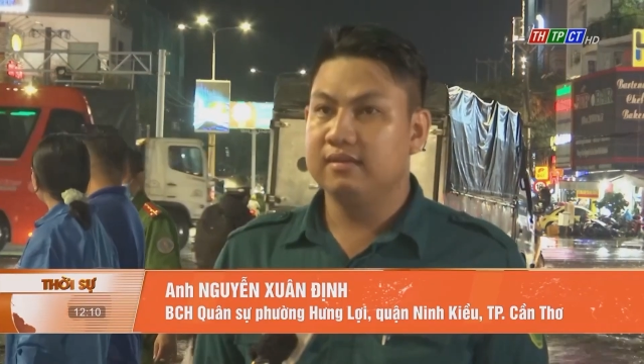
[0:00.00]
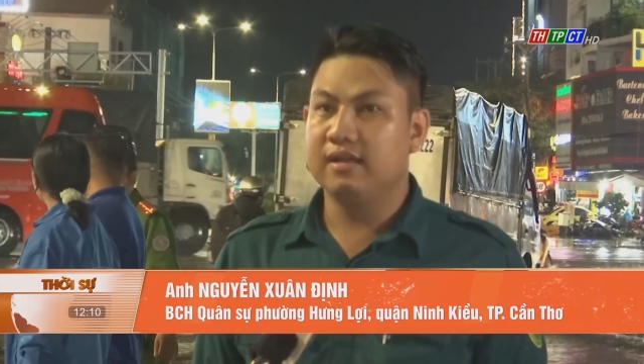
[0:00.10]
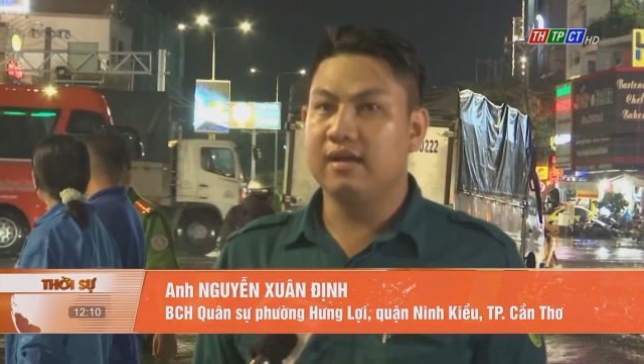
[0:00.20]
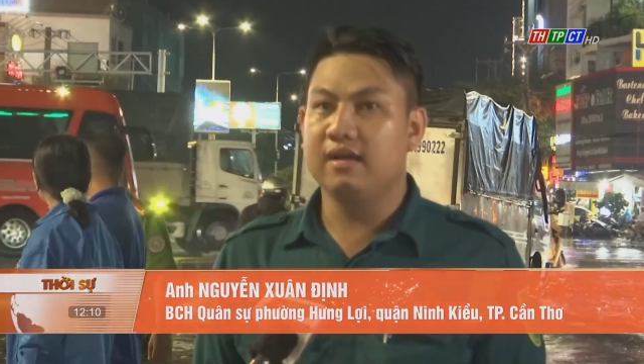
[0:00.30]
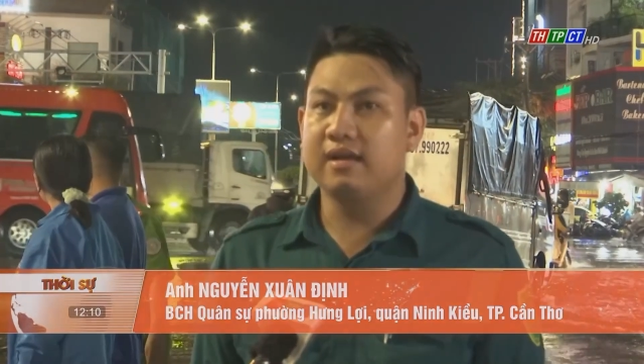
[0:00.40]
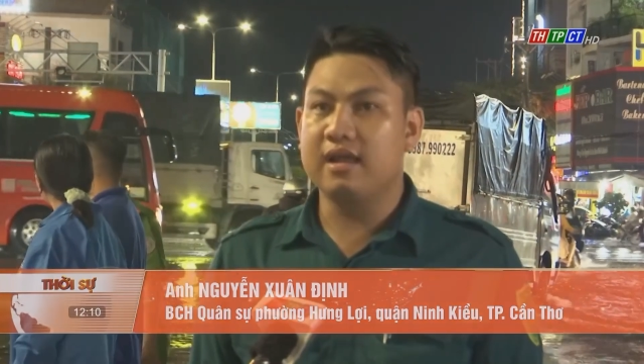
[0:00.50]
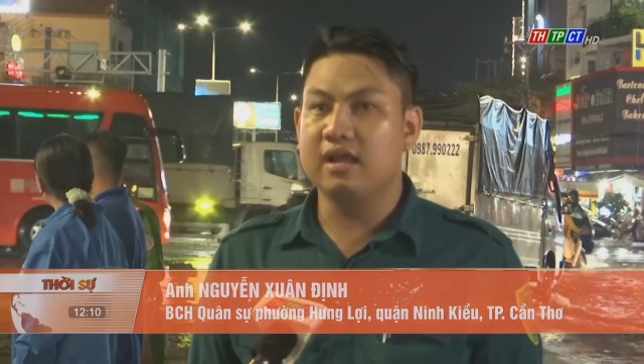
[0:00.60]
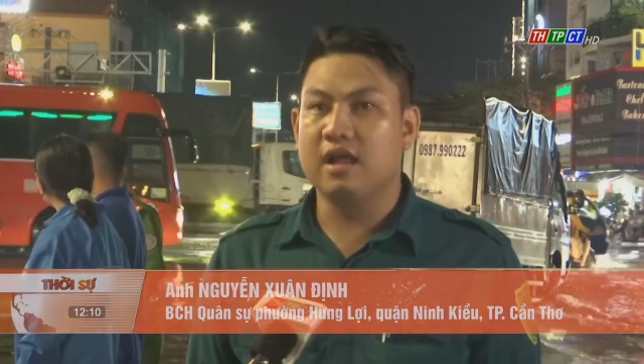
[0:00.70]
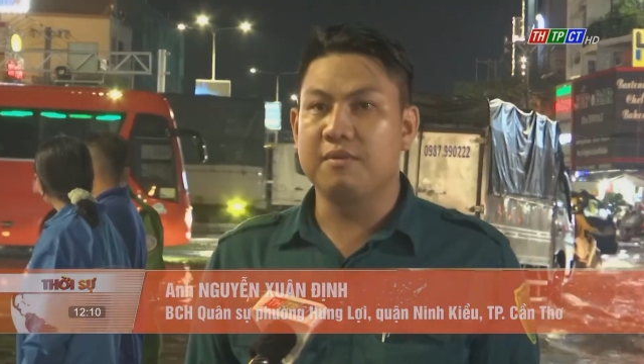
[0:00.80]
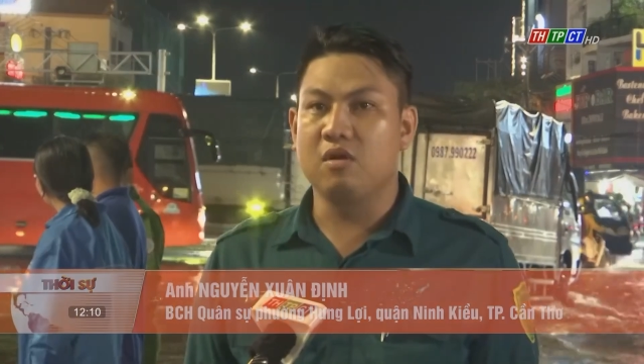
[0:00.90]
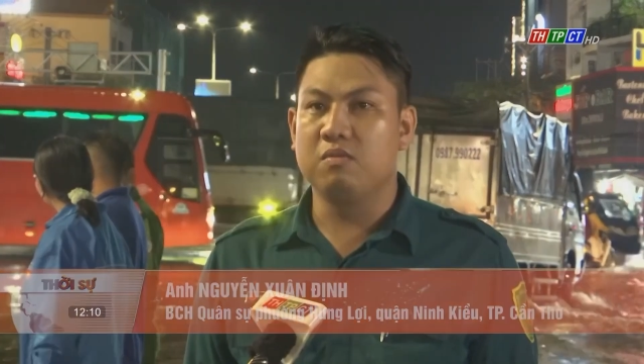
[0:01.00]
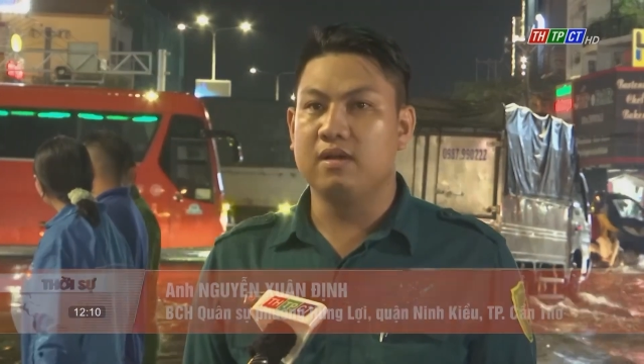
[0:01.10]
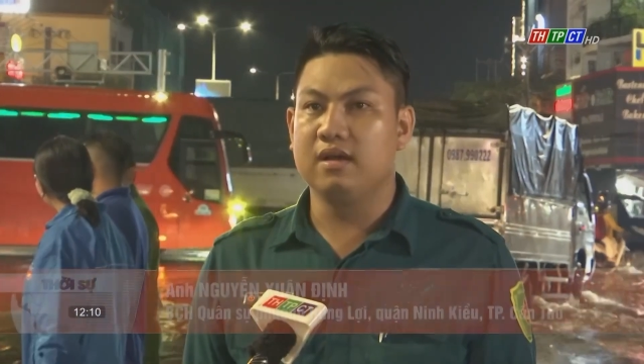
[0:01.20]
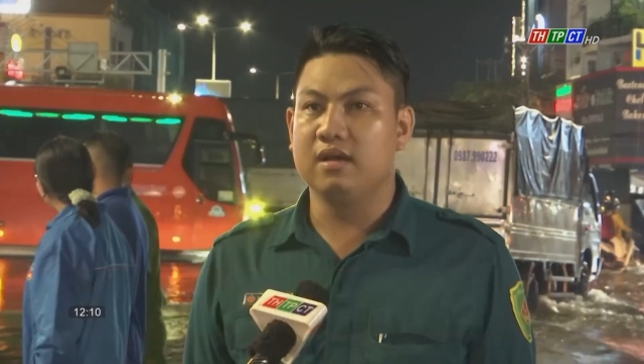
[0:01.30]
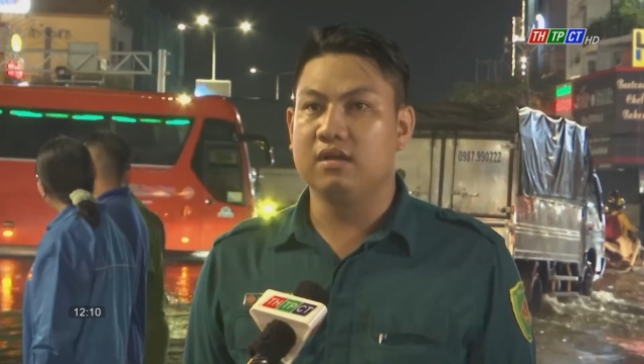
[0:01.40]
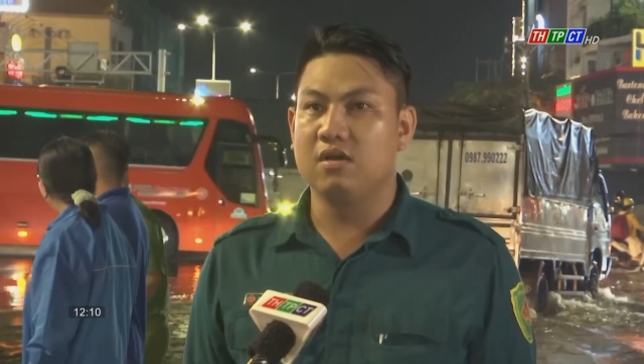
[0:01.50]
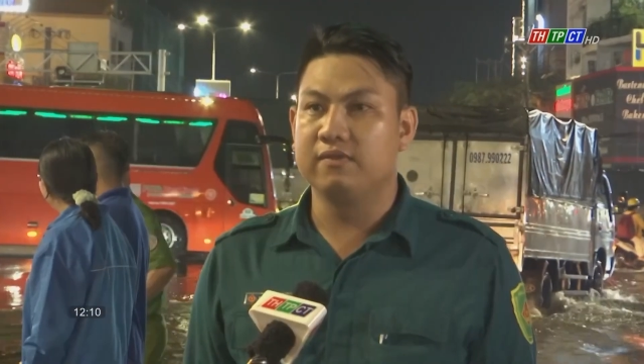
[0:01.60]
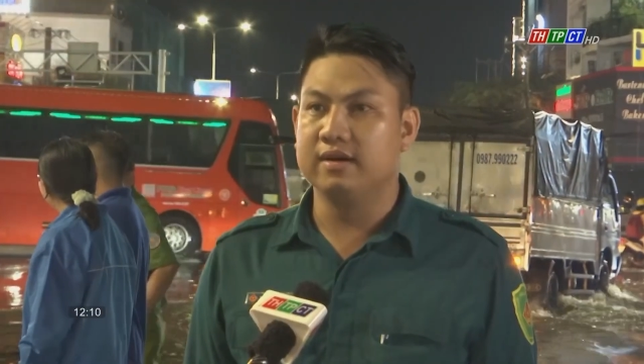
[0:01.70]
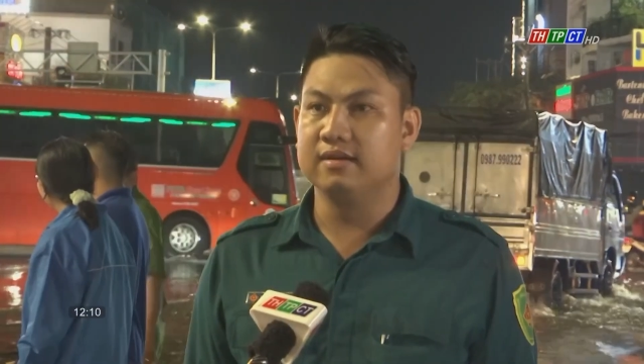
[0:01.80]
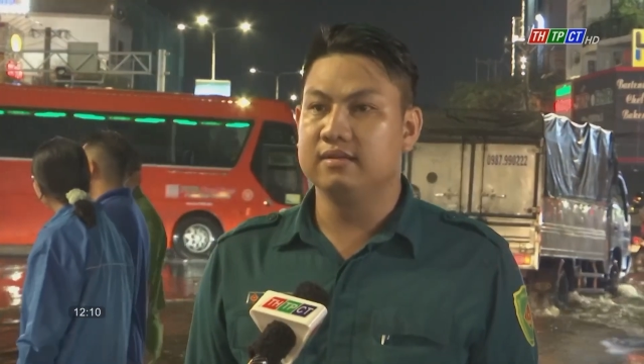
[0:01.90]
là ra kết hợp cùng
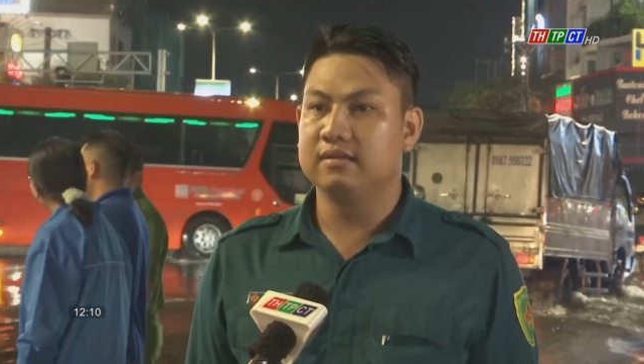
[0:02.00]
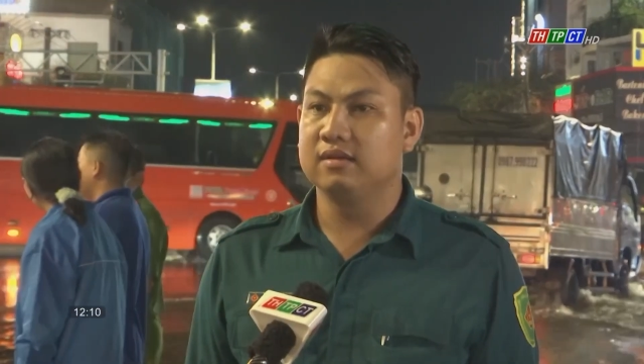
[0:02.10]
đoàn phường